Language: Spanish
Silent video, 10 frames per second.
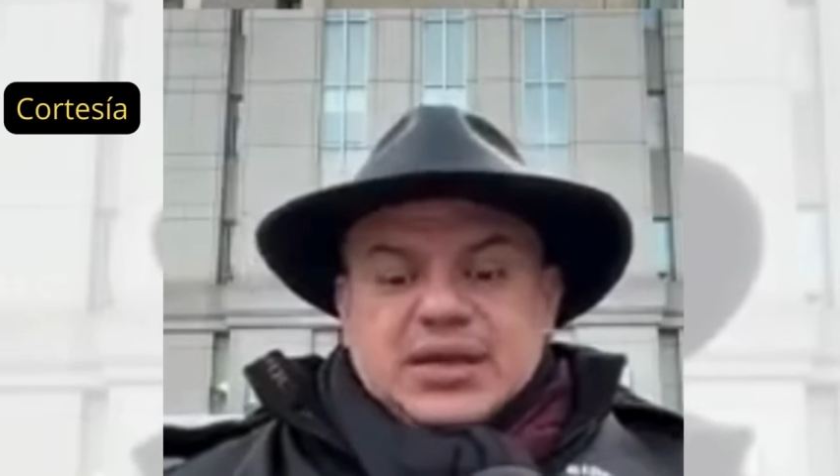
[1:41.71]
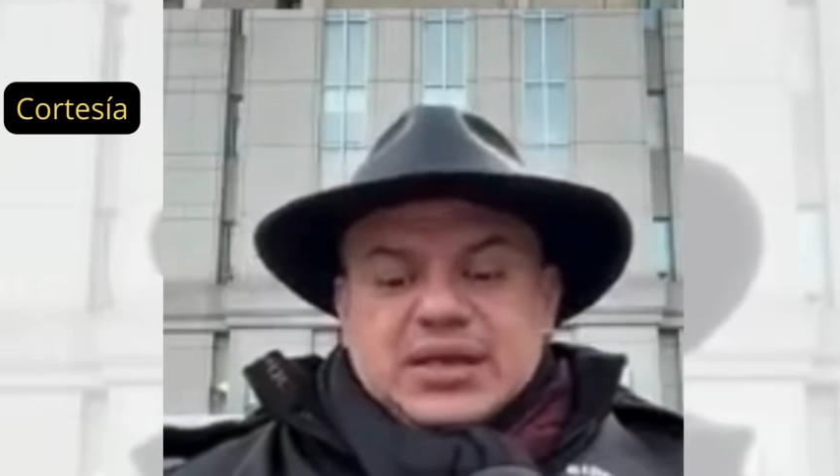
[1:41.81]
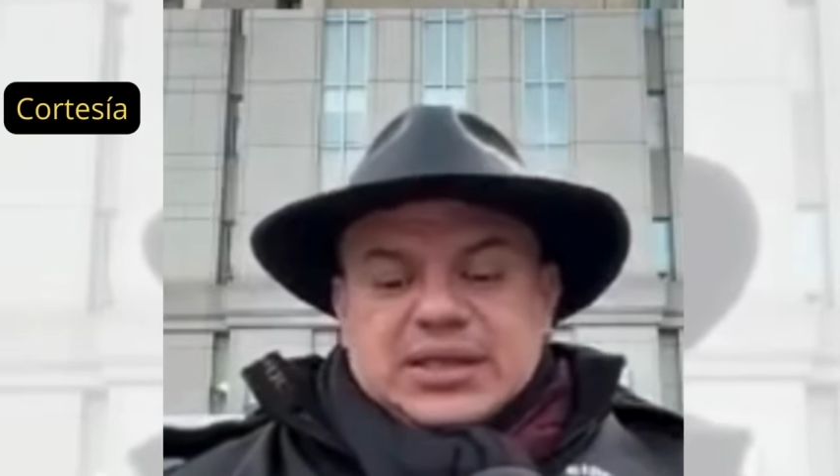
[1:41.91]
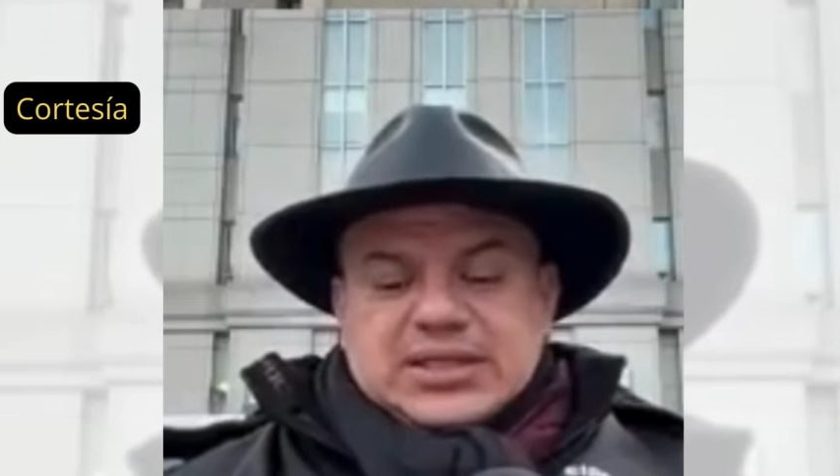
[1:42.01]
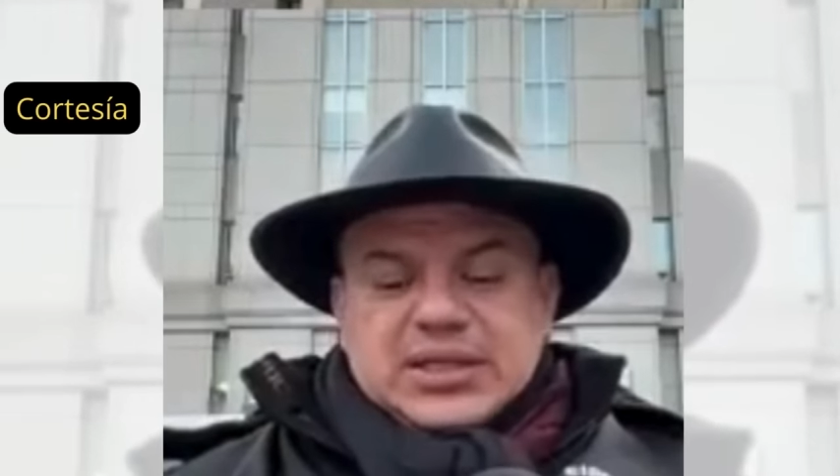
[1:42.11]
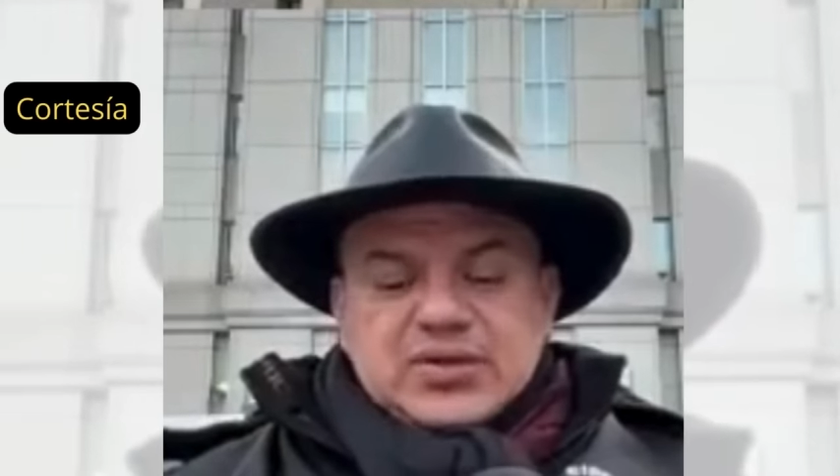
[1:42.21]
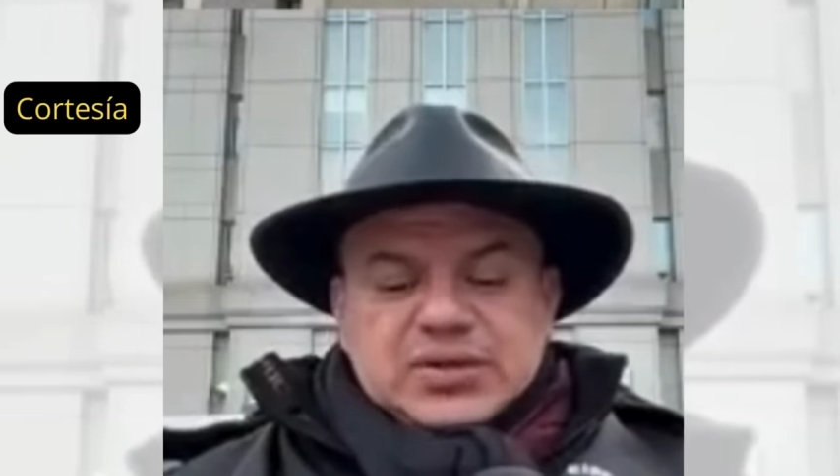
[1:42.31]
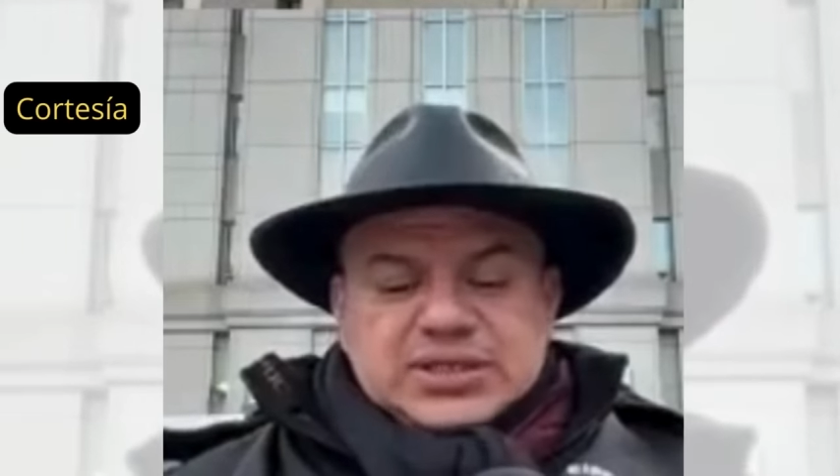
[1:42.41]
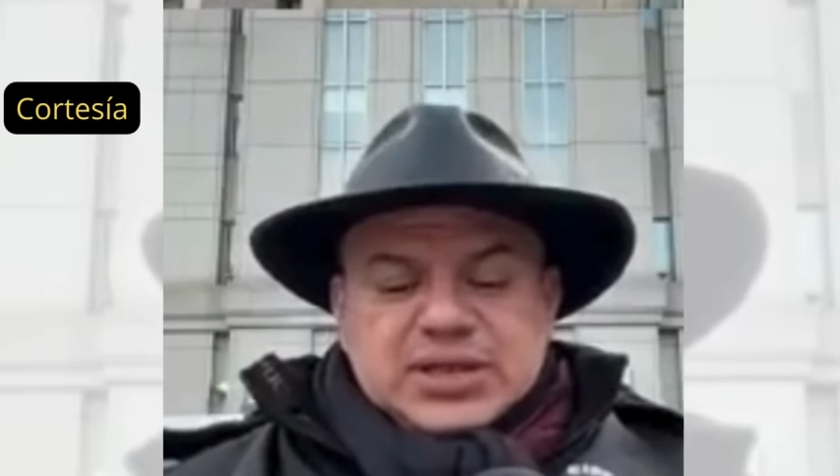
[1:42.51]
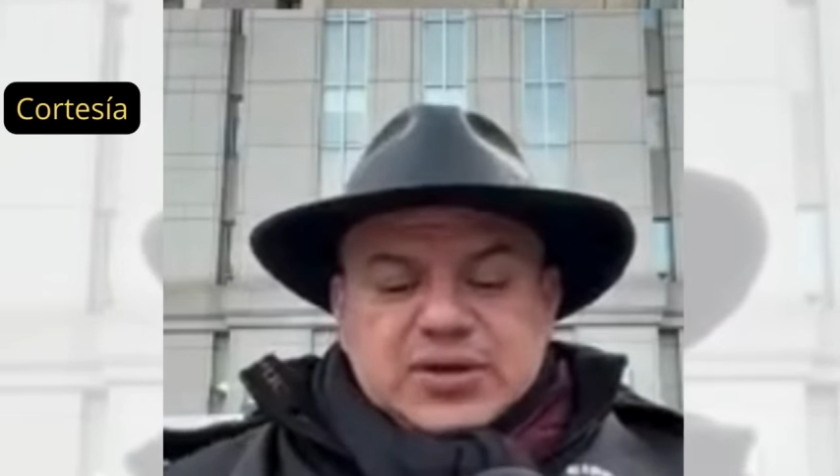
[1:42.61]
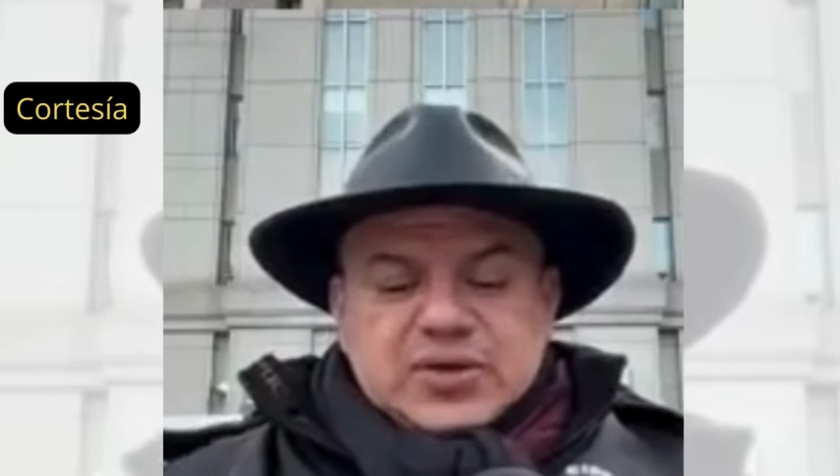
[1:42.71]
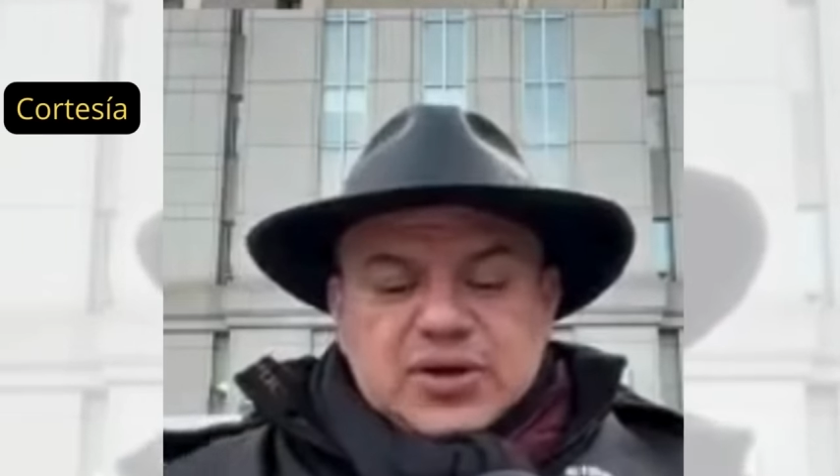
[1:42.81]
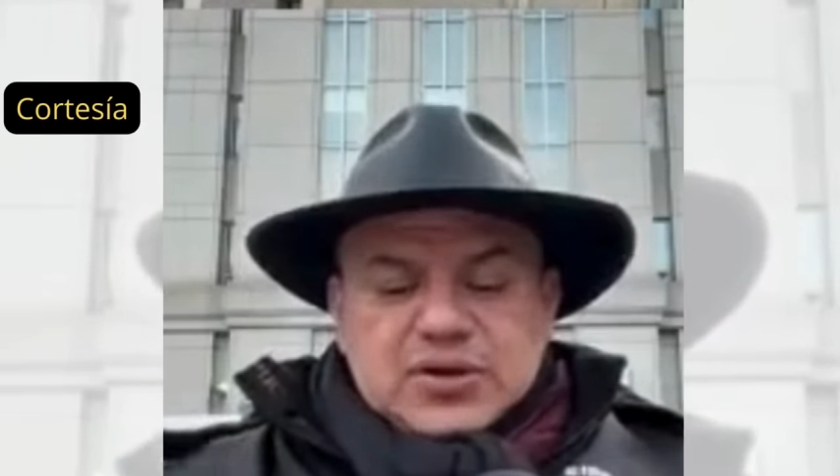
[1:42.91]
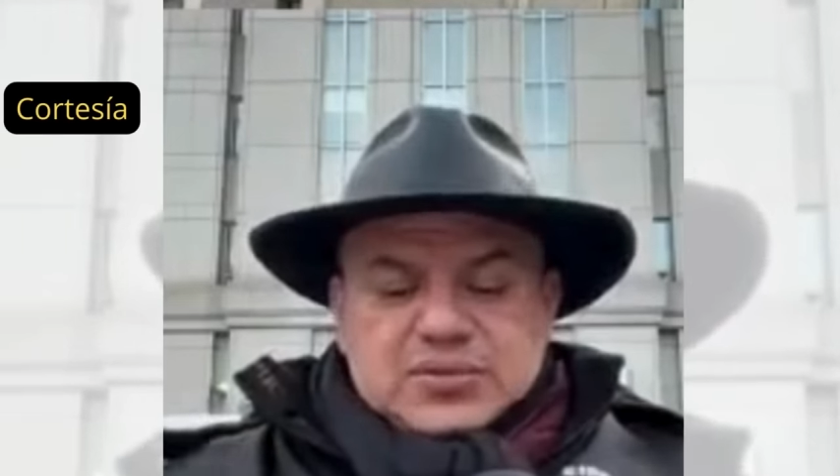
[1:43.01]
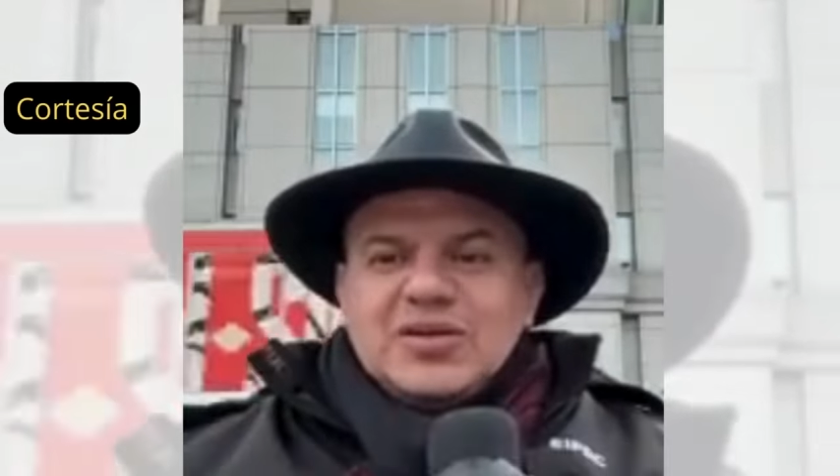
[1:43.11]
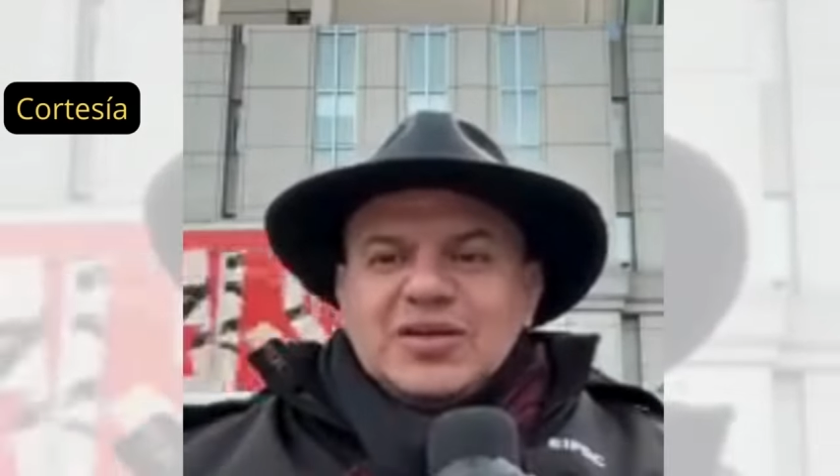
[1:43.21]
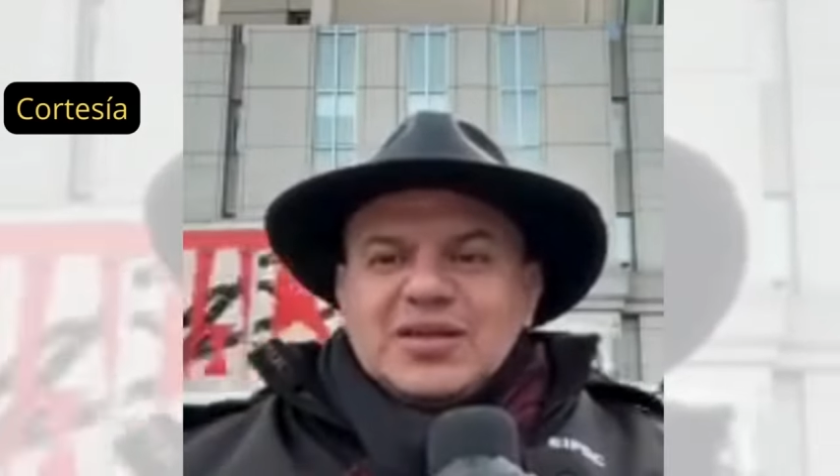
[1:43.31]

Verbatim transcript: este señor se reunió.